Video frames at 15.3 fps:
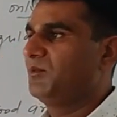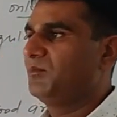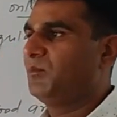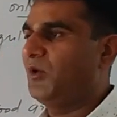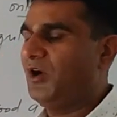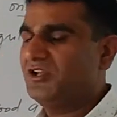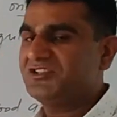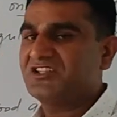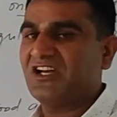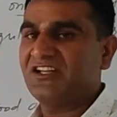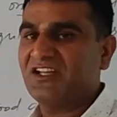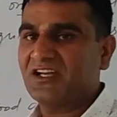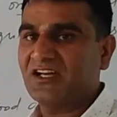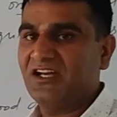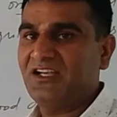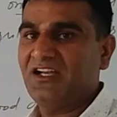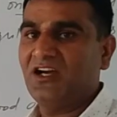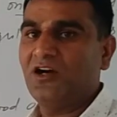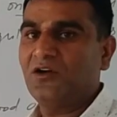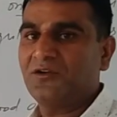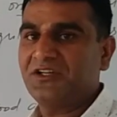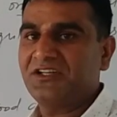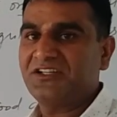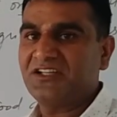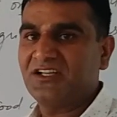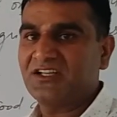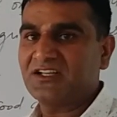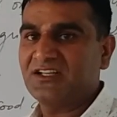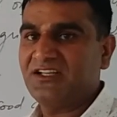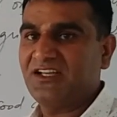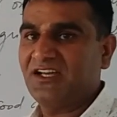बहुत ज़्यादा खा लिया और ईटिंग
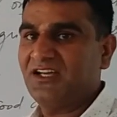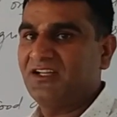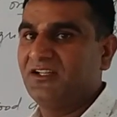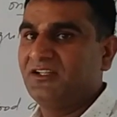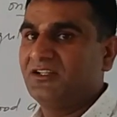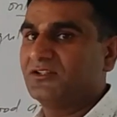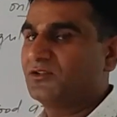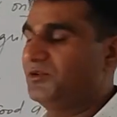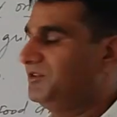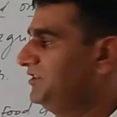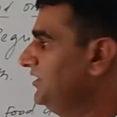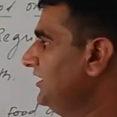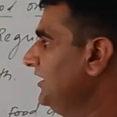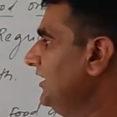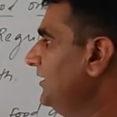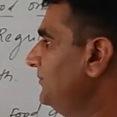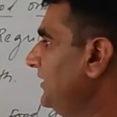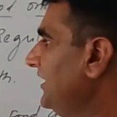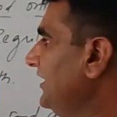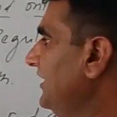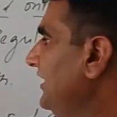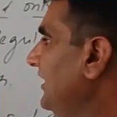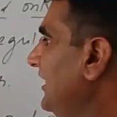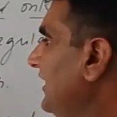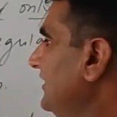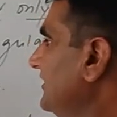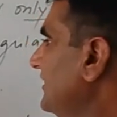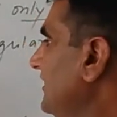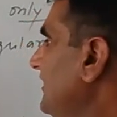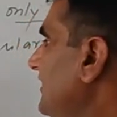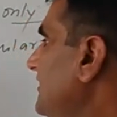कर लिया तो ये हमारे हेल्थ
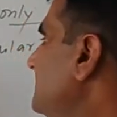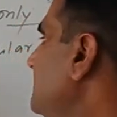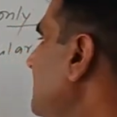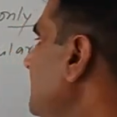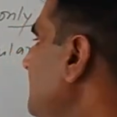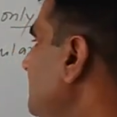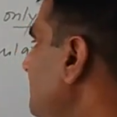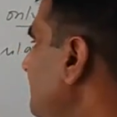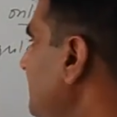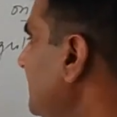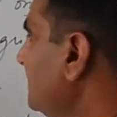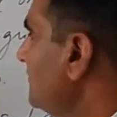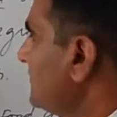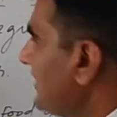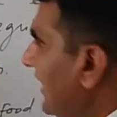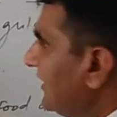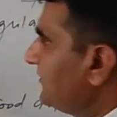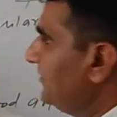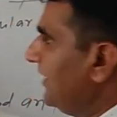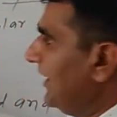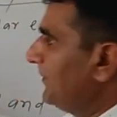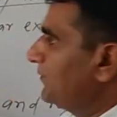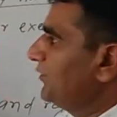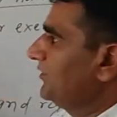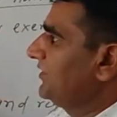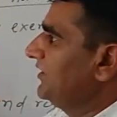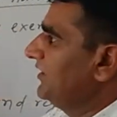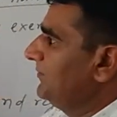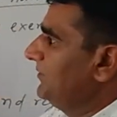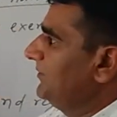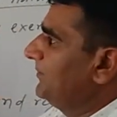के लिए अच्छा नहीं होता तो साथ में आपको
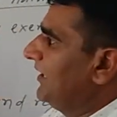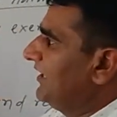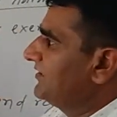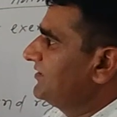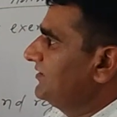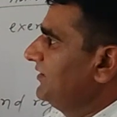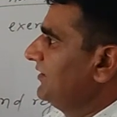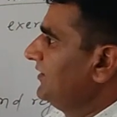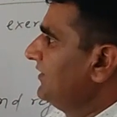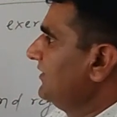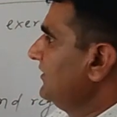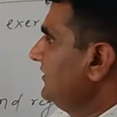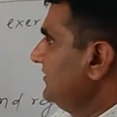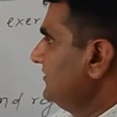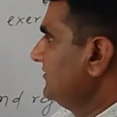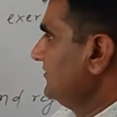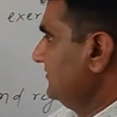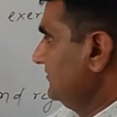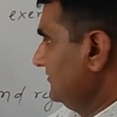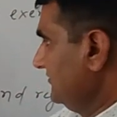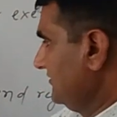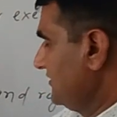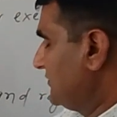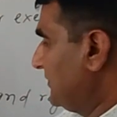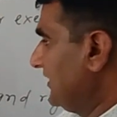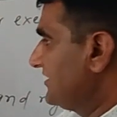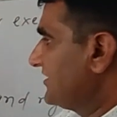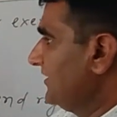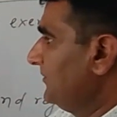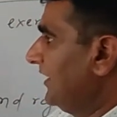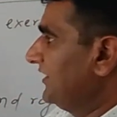ये भी बात स्पीच
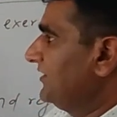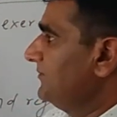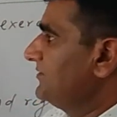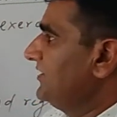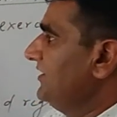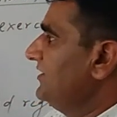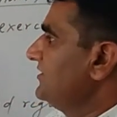के माध्यम से